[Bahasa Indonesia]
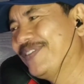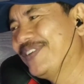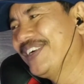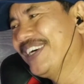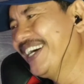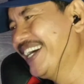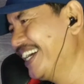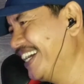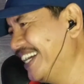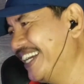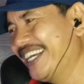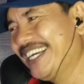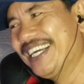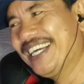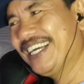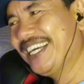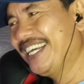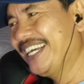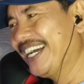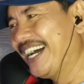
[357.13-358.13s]
Wah,
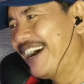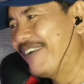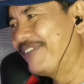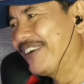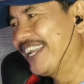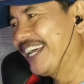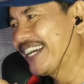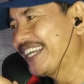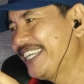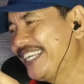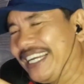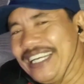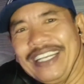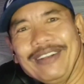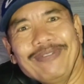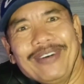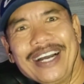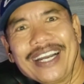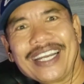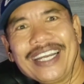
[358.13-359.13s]
apalagi yang
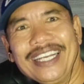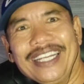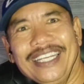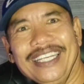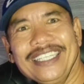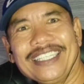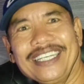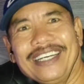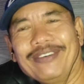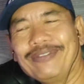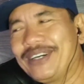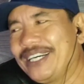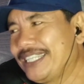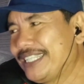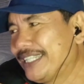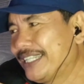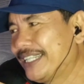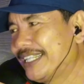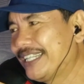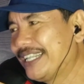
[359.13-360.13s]
dimakan ini
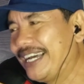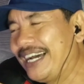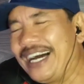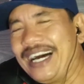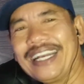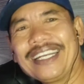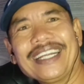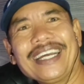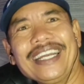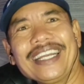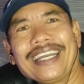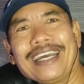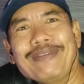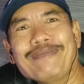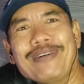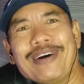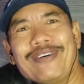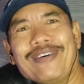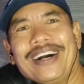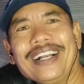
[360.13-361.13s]
sahabat ada
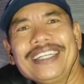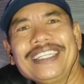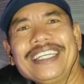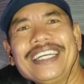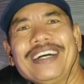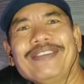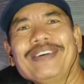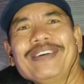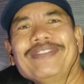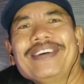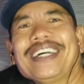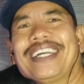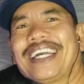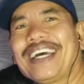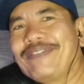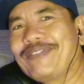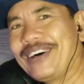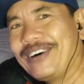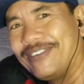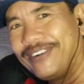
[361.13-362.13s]
ikan bawalnya. Memang
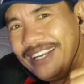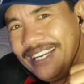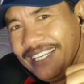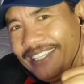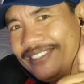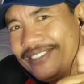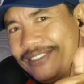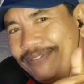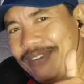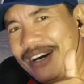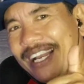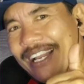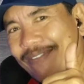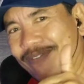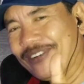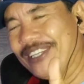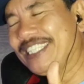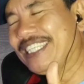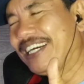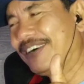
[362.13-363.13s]
ikan bawal itu
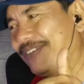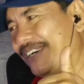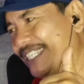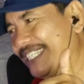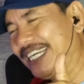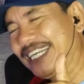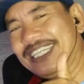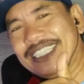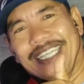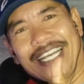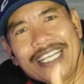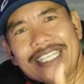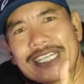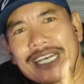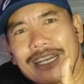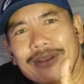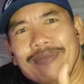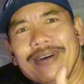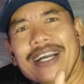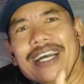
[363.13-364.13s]
paling sahabat. jadi saya
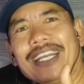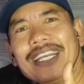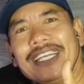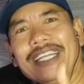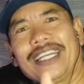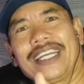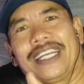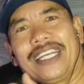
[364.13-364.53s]
sering makan di